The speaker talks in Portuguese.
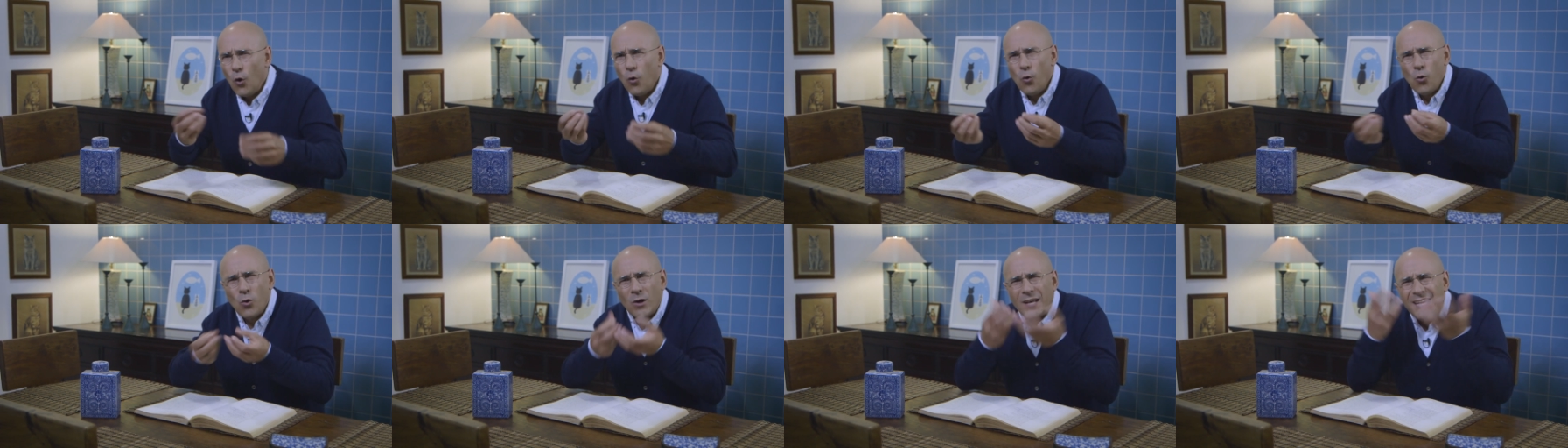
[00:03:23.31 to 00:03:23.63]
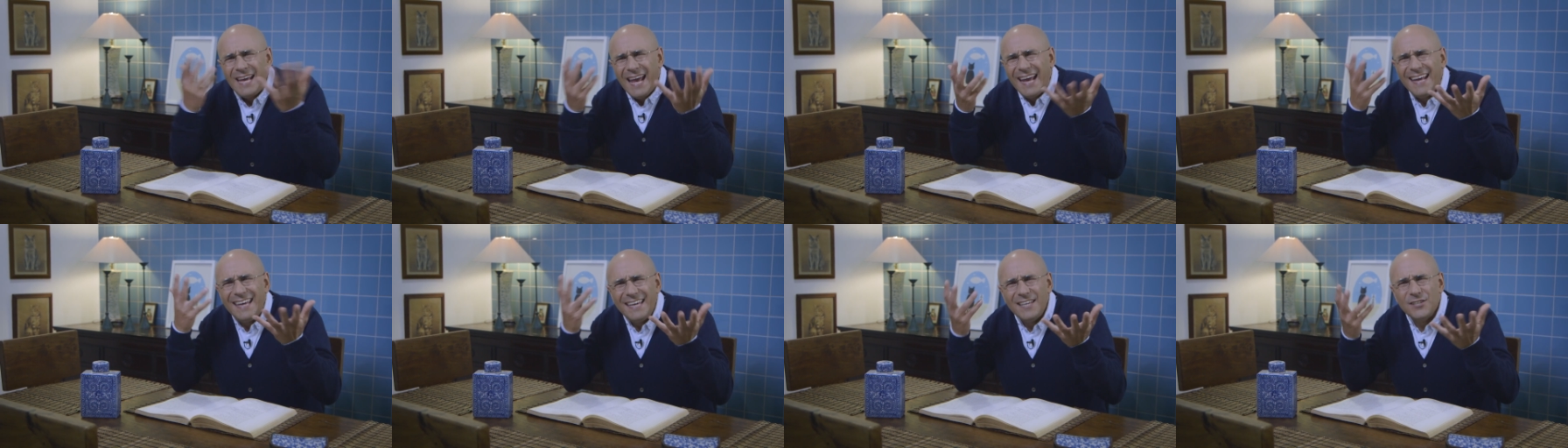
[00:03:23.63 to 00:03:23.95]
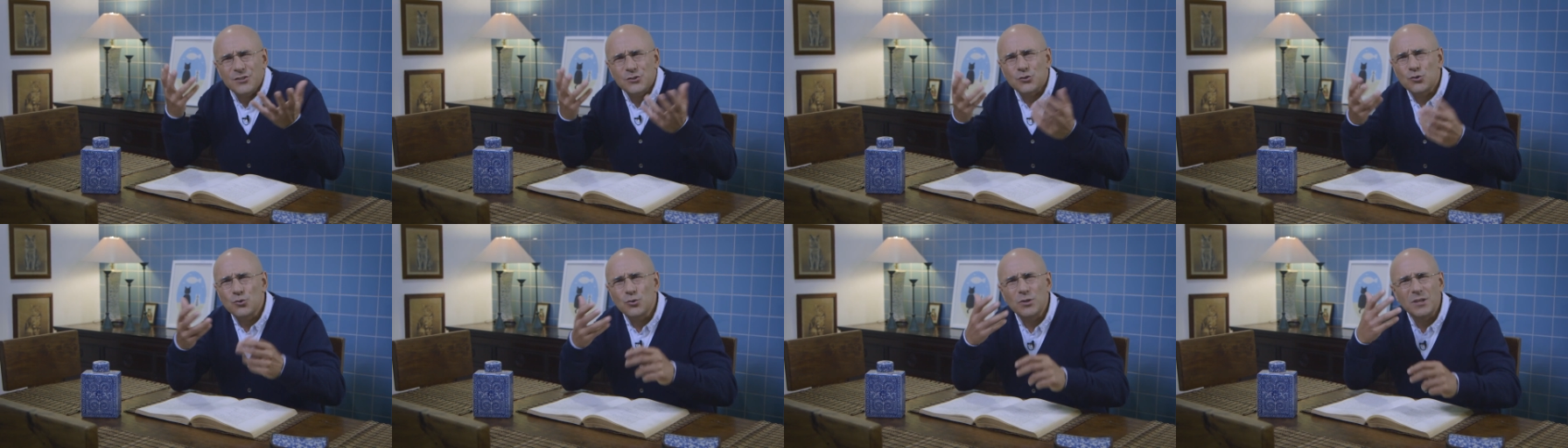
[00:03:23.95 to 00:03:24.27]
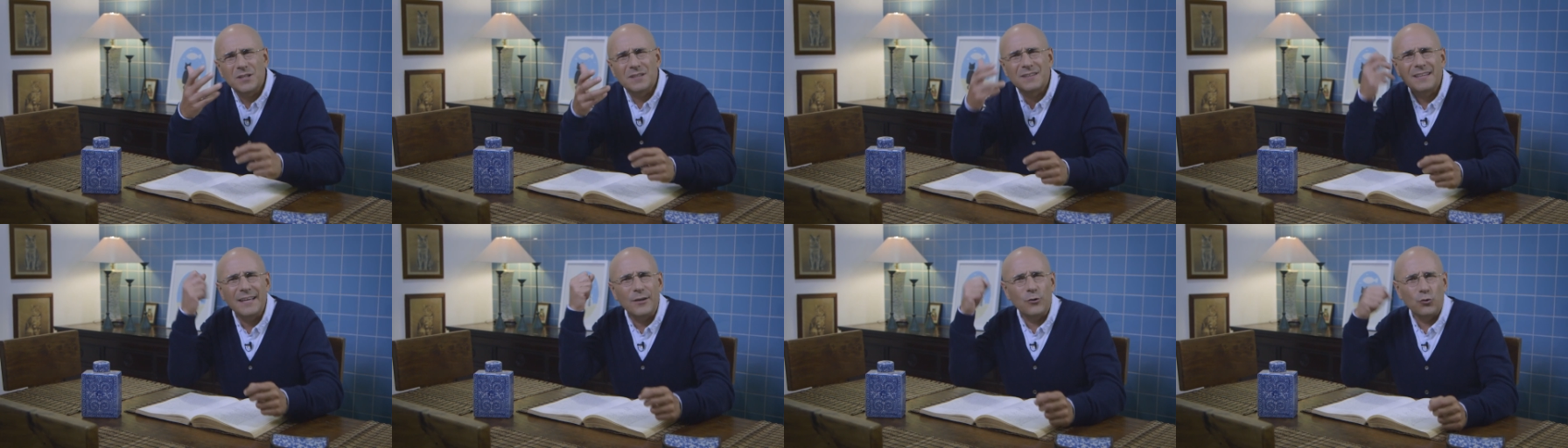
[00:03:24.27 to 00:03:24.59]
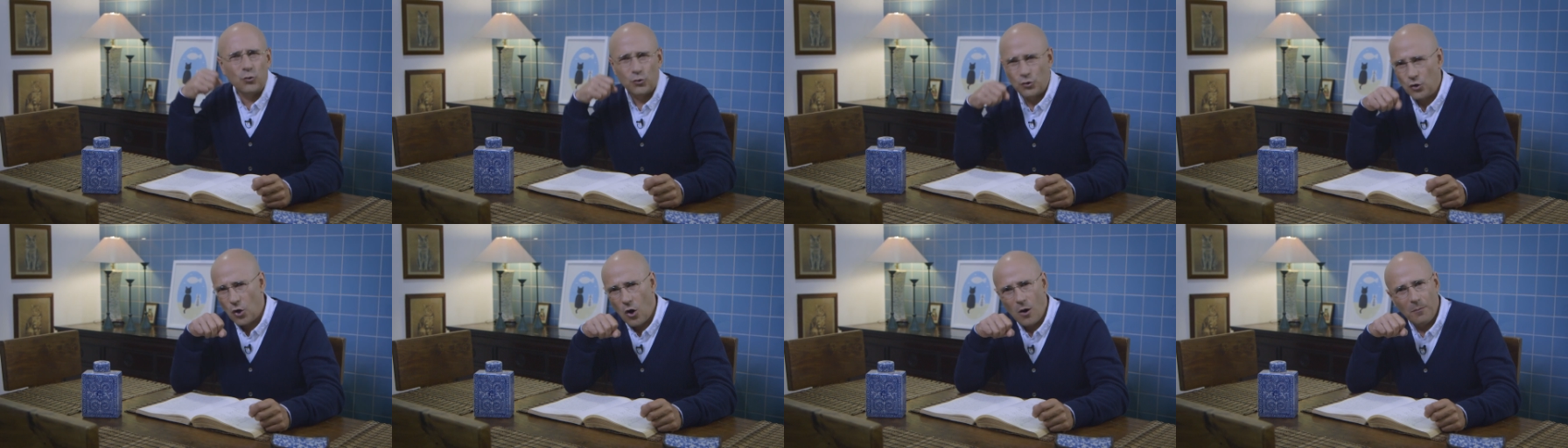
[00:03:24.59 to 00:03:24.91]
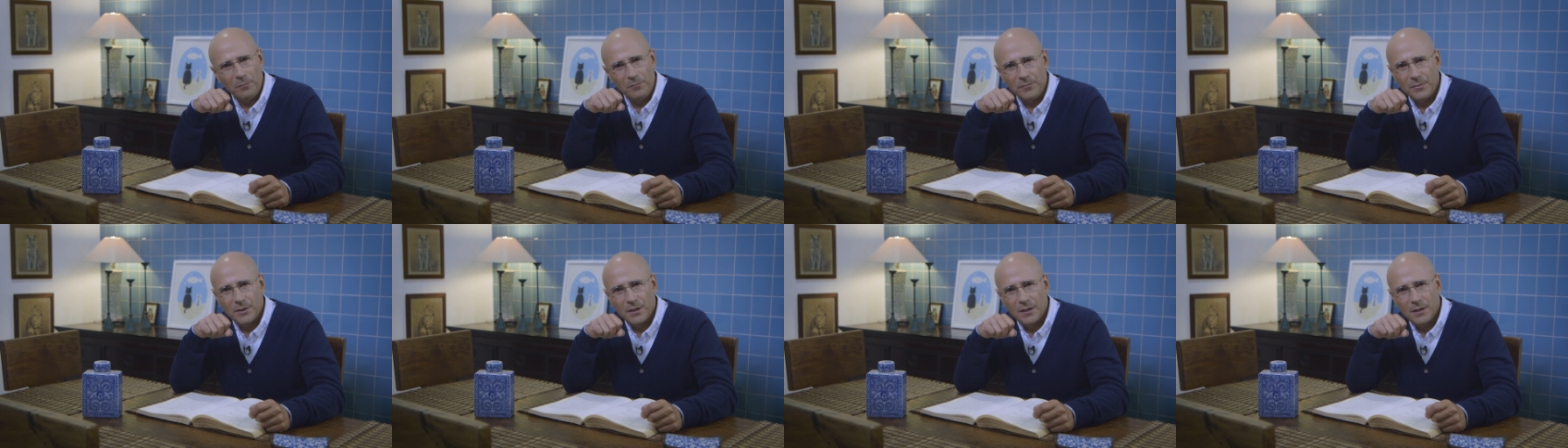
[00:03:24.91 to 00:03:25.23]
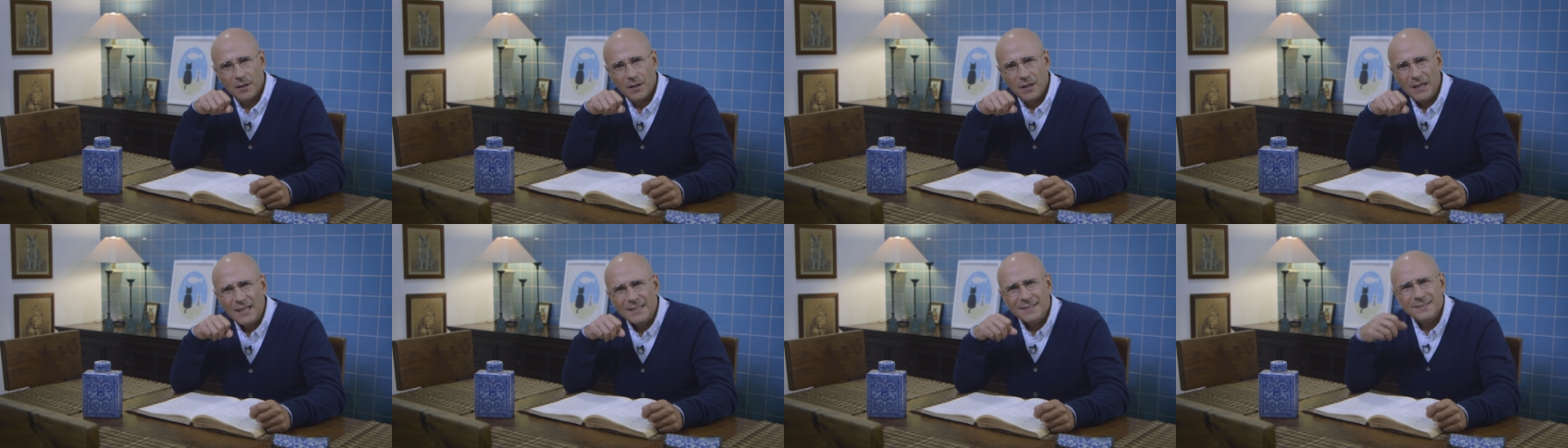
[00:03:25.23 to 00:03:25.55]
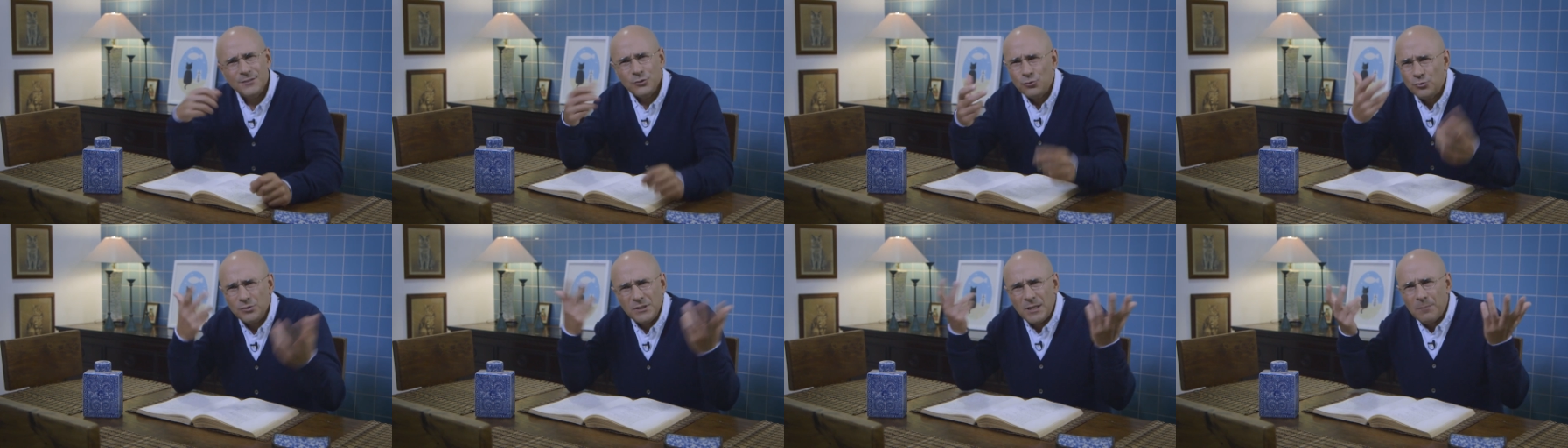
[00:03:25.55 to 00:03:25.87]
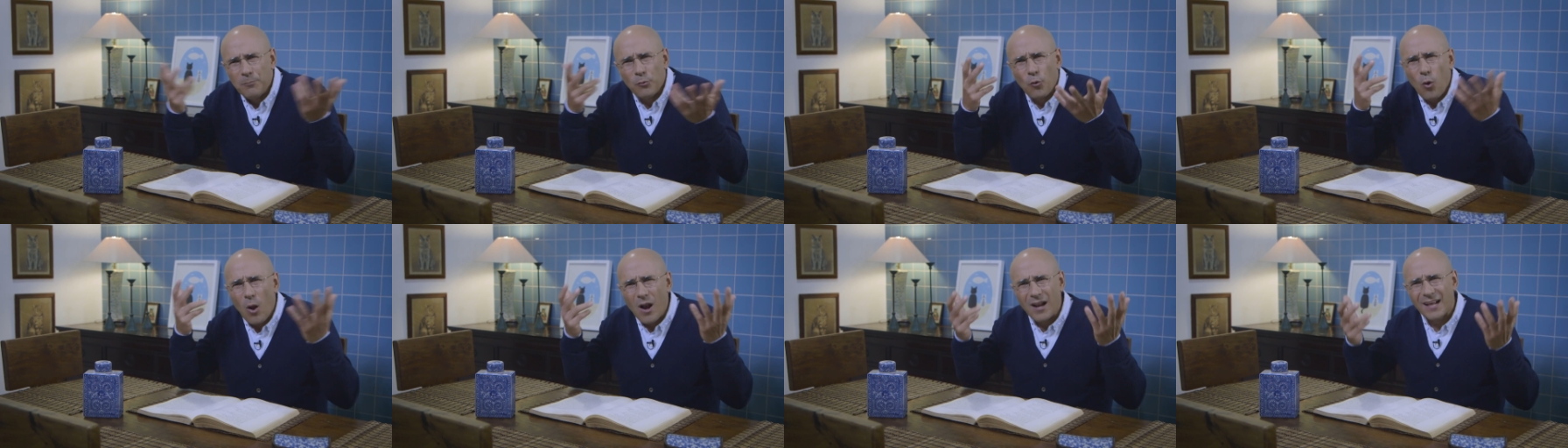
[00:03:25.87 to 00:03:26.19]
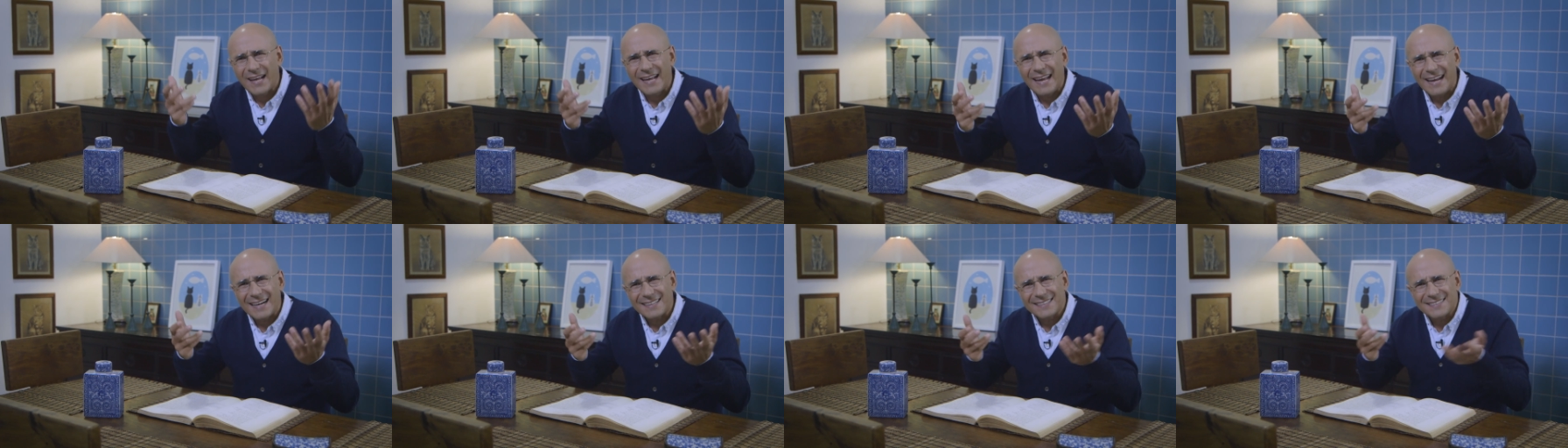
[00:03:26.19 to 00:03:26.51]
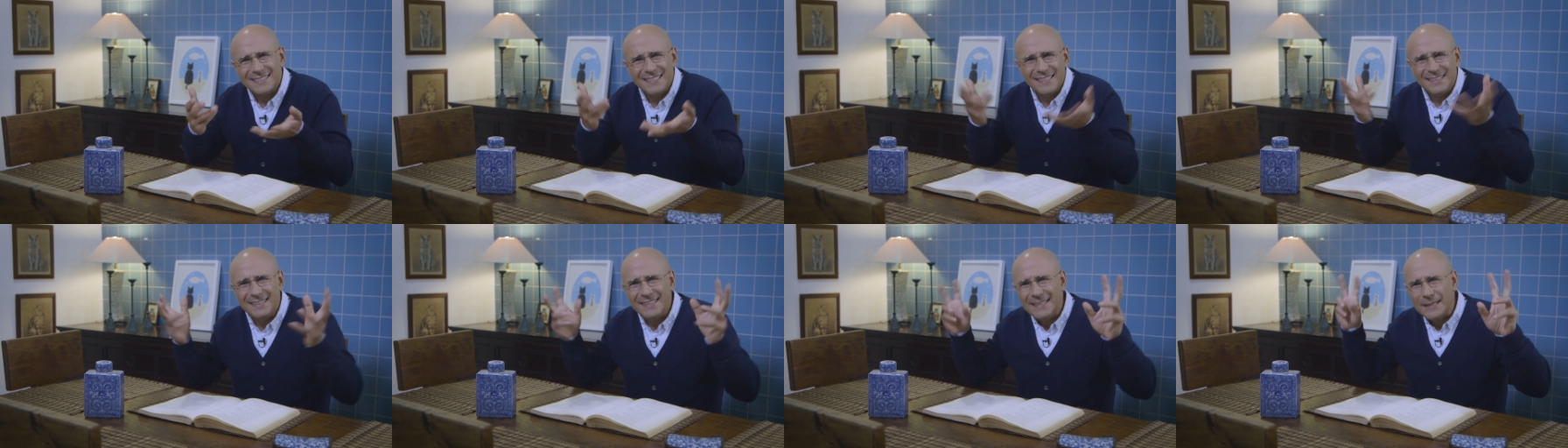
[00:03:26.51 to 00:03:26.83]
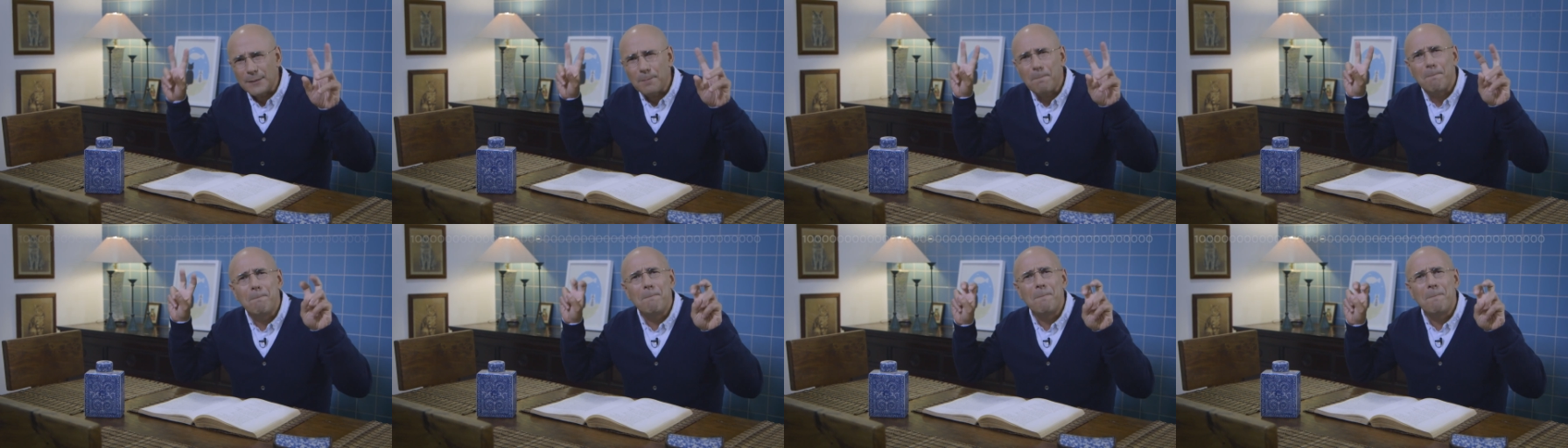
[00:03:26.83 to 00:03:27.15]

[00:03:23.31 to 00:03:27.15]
O que é isso de ter um nome? Se um tipo qualquer decidir